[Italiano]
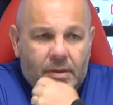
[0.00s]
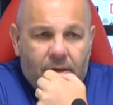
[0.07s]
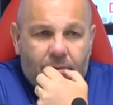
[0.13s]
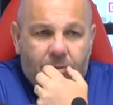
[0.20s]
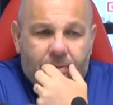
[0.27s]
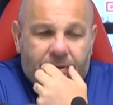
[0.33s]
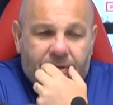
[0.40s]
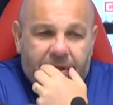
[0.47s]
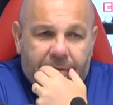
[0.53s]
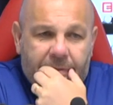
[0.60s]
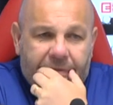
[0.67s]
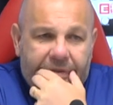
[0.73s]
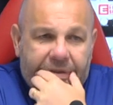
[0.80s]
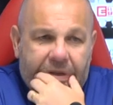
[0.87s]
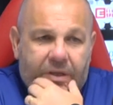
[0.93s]
Mi piacerebbe
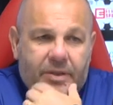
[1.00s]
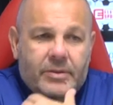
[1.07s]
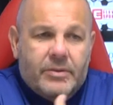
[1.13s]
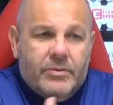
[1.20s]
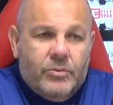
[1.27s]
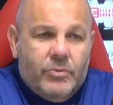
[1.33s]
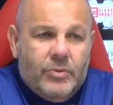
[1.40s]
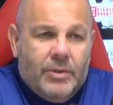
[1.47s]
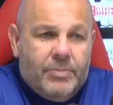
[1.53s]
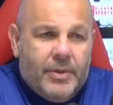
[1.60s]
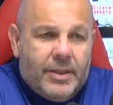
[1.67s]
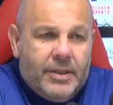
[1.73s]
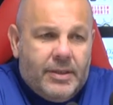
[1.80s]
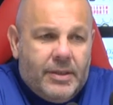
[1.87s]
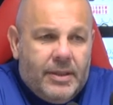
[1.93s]
vedere una
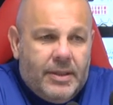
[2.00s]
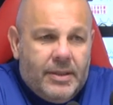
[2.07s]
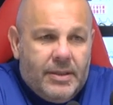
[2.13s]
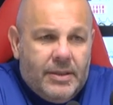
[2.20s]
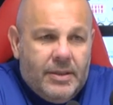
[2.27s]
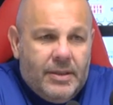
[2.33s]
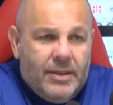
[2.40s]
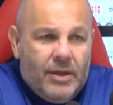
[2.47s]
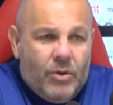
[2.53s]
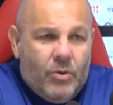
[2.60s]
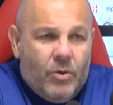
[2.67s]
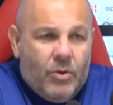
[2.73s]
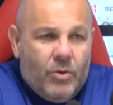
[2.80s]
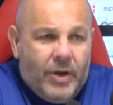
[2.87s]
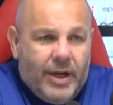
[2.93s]
partita
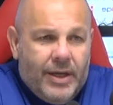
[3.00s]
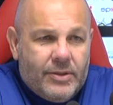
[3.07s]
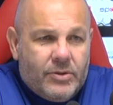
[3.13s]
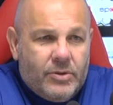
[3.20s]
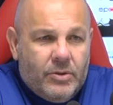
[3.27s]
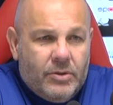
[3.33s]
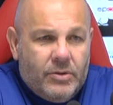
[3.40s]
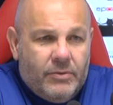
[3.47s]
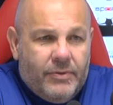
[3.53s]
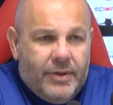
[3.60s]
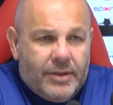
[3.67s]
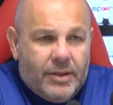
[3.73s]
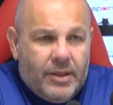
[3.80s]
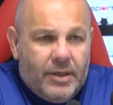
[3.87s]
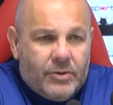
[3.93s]
con coraggio
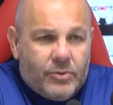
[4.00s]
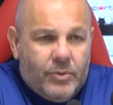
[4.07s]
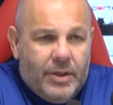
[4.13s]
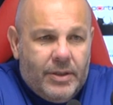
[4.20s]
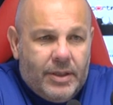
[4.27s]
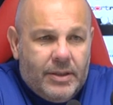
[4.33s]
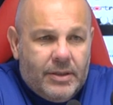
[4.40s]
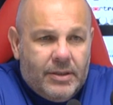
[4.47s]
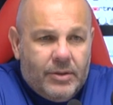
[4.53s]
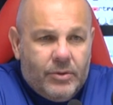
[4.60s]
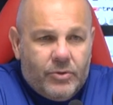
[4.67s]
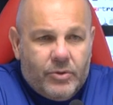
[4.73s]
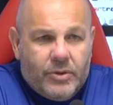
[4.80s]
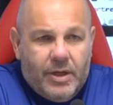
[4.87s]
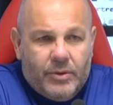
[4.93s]
fatta dalla squadra andando a
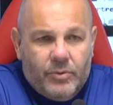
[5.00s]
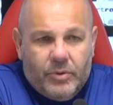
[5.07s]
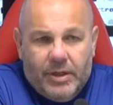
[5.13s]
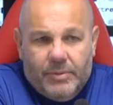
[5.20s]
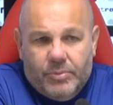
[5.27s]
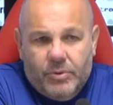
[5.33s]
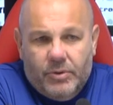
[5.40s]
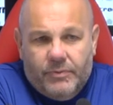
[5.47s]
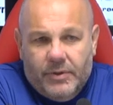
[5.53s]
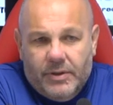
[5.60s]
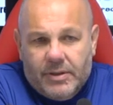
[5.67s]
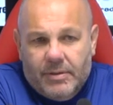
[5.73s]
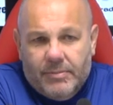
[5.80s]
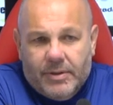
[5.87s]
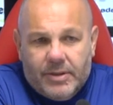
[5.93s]
giocare in un campo
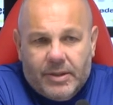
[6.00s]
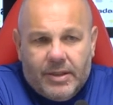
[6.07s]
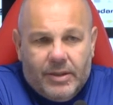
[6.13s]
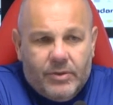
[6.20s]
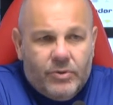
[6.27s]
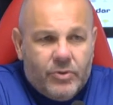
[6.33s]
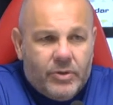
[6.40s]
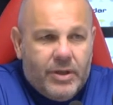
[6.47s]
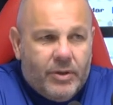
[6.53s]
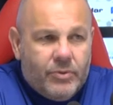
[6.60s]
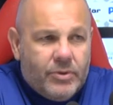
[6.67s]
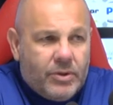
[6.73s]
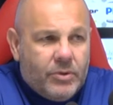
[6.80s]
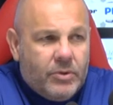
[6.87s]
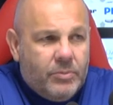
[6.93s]
difficile ma cercando di giocare un
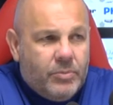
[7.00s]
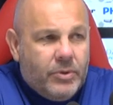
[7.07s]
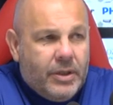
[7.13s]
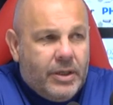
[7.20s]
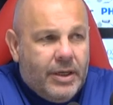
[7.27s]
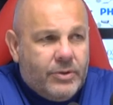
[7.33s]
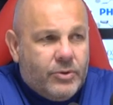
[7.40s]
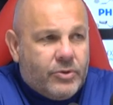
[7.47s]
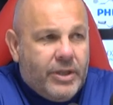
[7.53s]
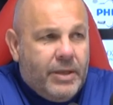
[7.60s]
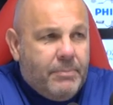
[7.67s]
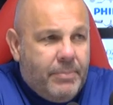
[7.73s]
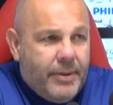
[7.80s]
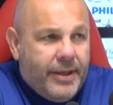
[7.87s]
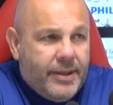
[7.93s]
certo tipo di calcio
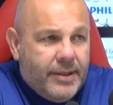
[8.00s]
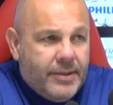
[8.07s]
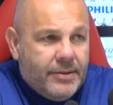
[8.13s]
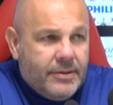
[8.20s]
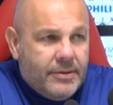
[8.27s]
sempre.